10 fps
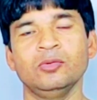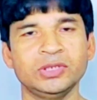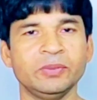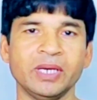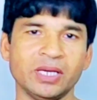
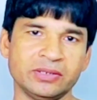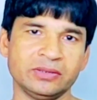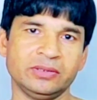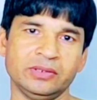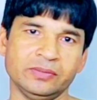उसे बना
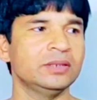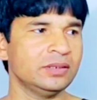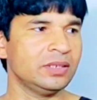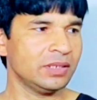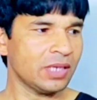सकते हैं
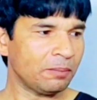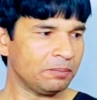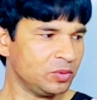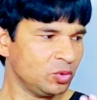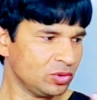जैसे कि
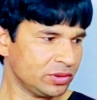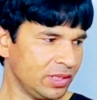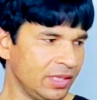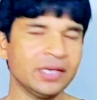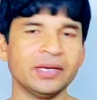आप दो
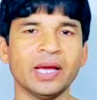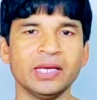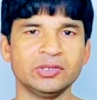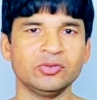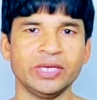से लेकर
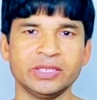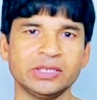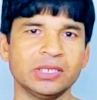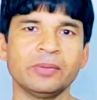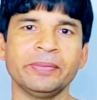ढाई सौ एच
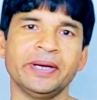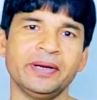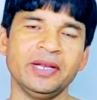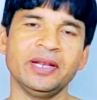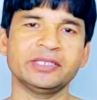की अगर
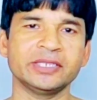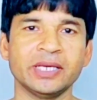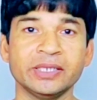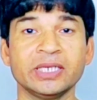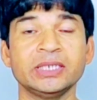बैटरी लेना
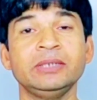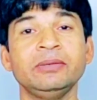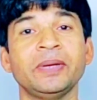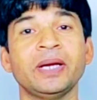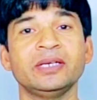चाहेंगे किसी
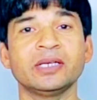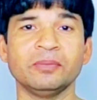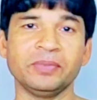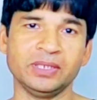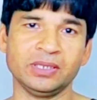भी ब्रांडेड
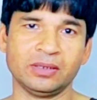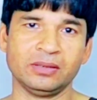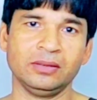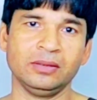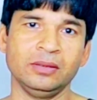कंपनी का
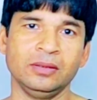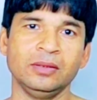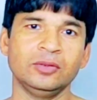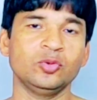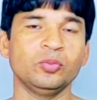
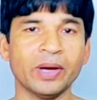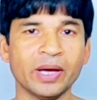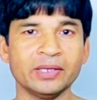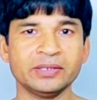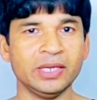तो
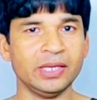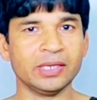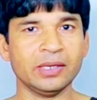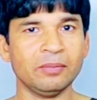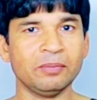बारह से
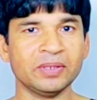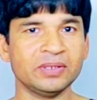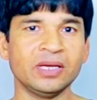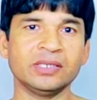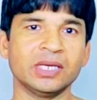लेकर
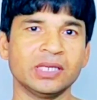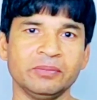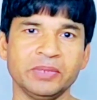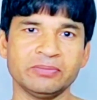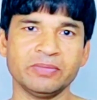पंद्रह हज़ार
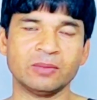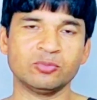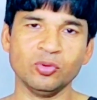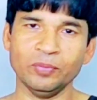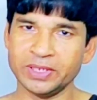के बीच में
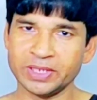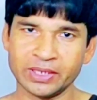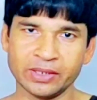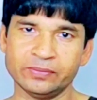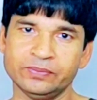आपको मिल
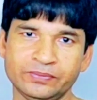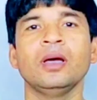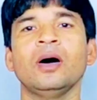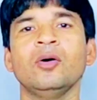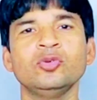जाएगा
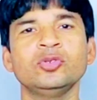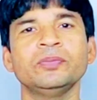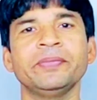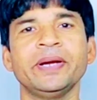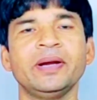और
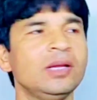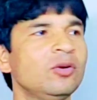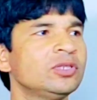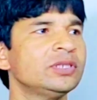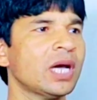उस बैटरी
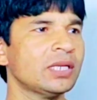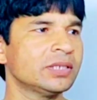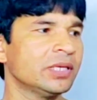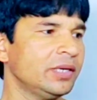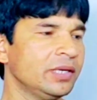को
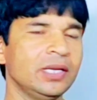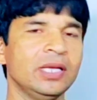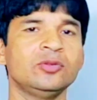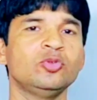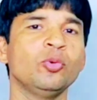चार्ज करने के
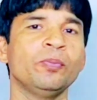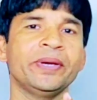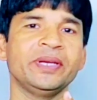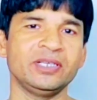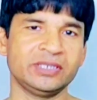लिए दो
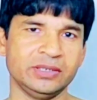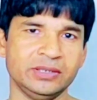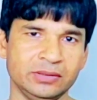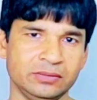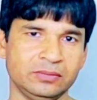पैनल
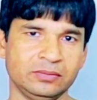चाहिए